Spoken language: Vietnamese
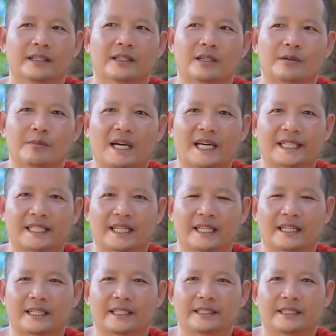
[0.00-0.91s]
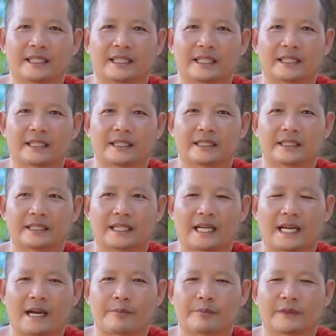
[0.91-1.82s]
các bạn đang hái thà
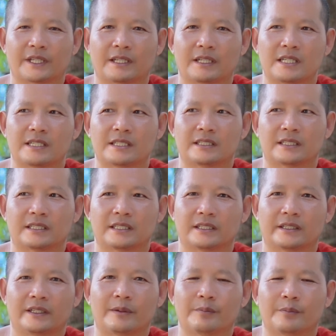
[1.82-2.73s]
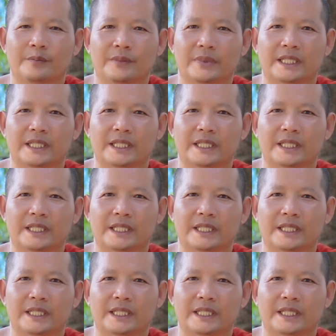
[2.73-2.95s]
cam nàng cứ chỉ ôm